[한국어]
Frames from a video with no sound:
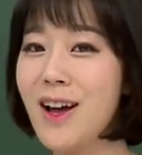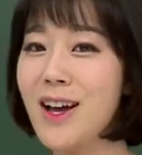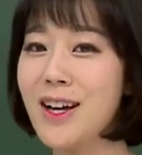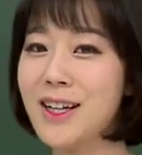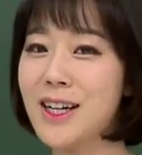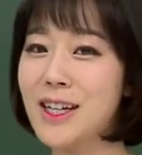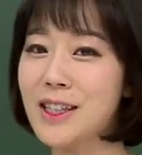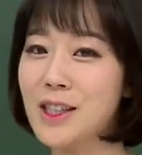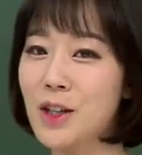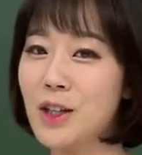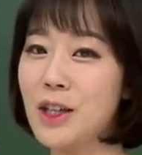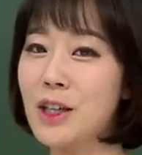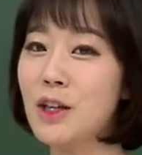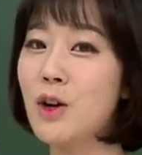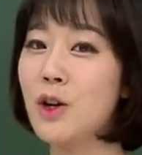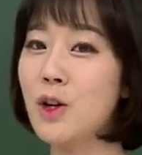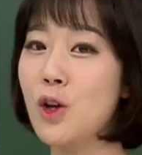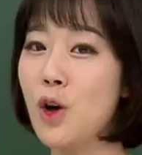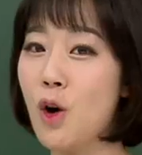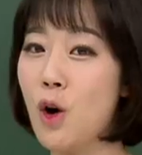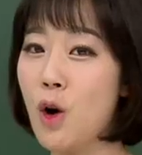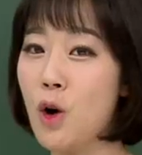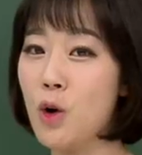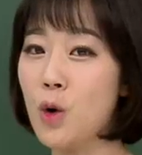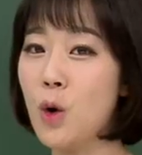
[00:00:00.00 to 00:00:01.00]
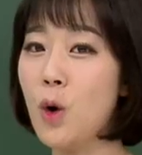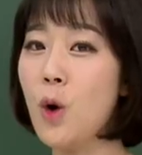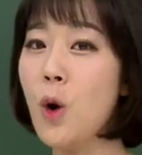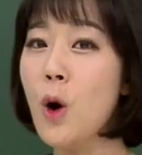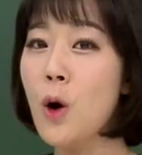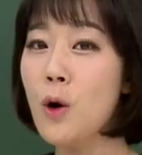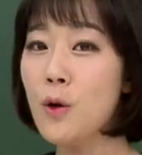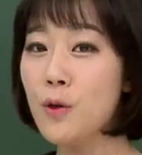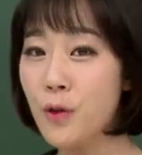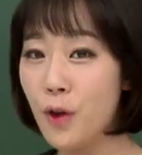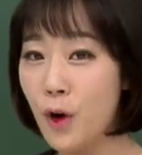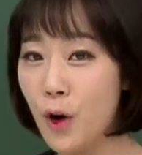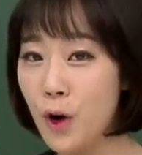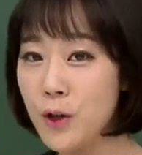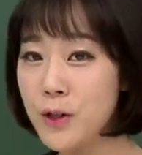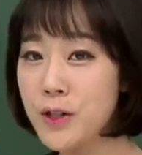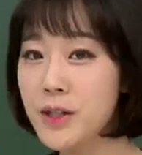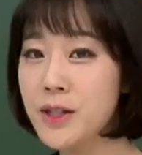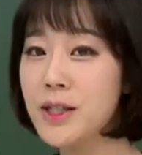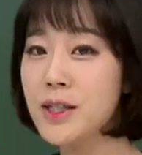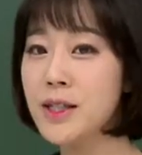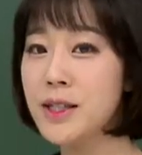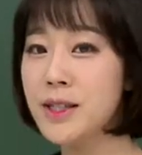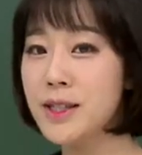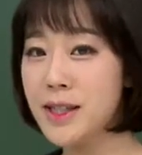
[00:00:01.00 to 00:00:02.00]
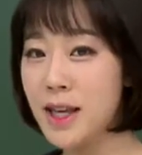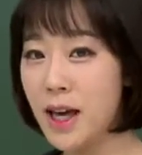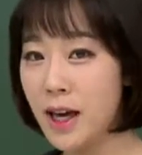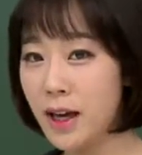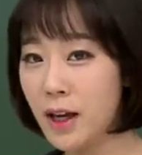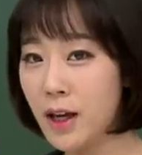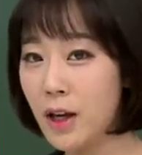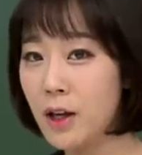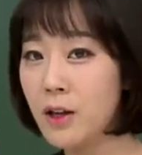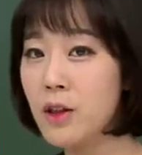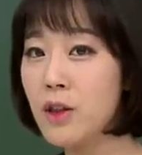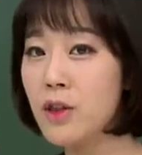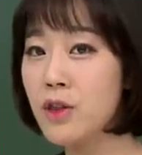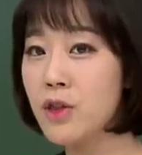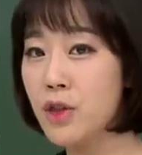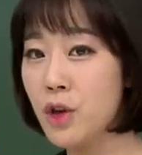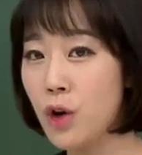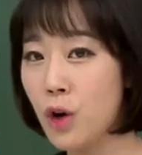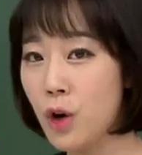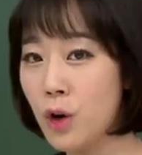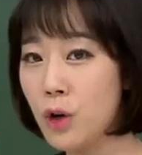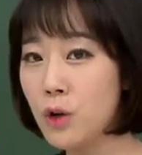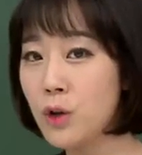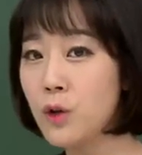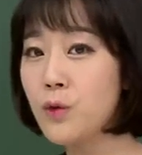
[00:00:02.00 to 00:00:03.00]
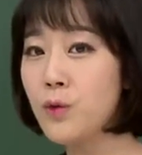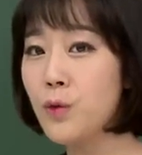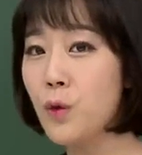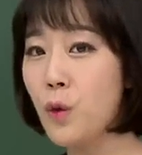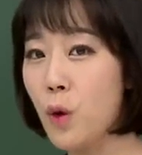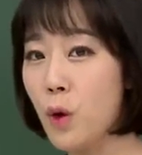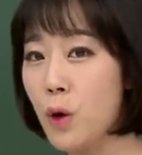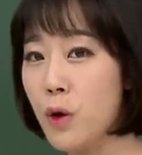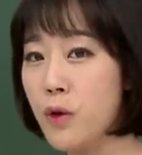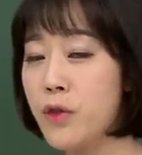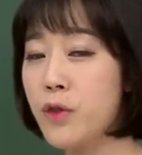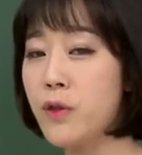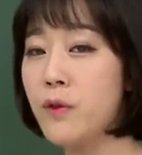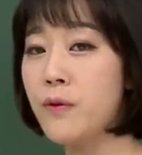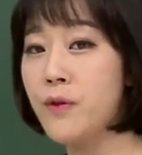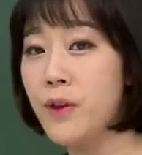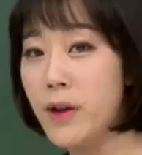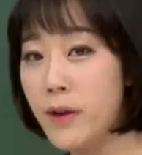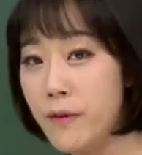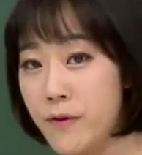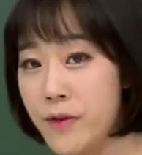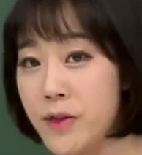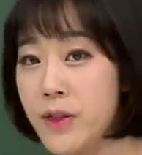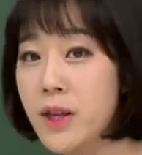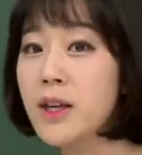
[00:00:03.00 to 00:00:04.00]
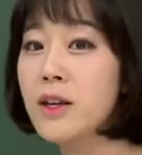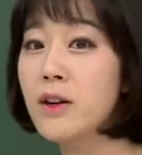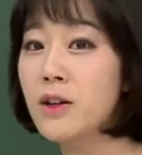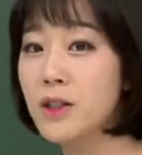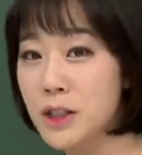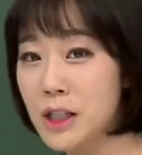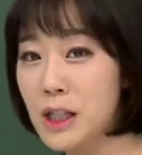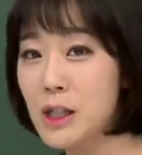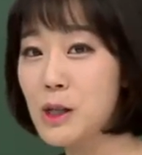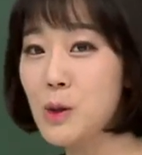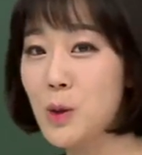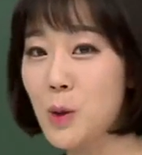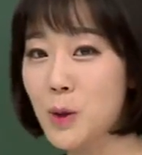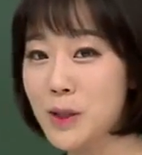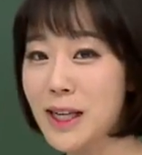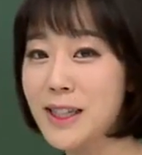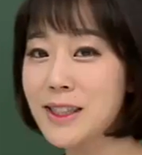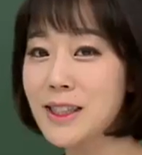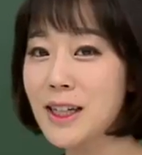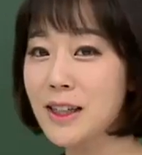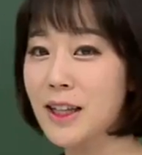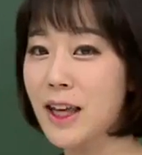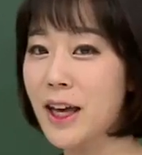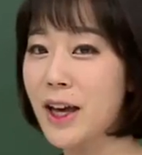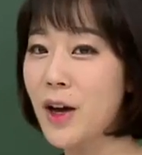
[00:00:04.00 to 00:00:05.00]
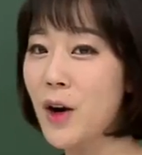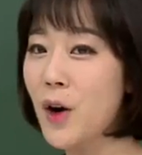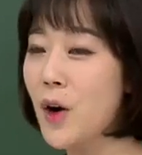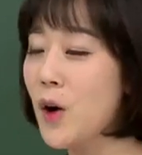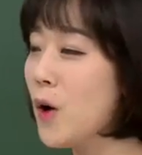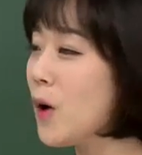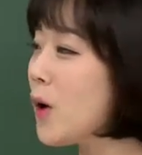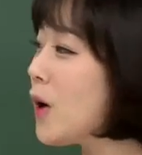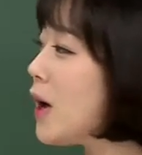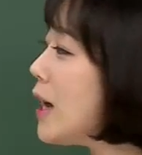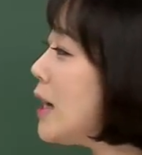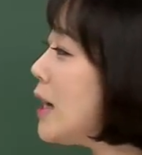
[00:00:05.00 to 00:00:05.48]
그래서 이걸 영어로 first, second, third, fourth, fifth 이런 식으로 세잖아요.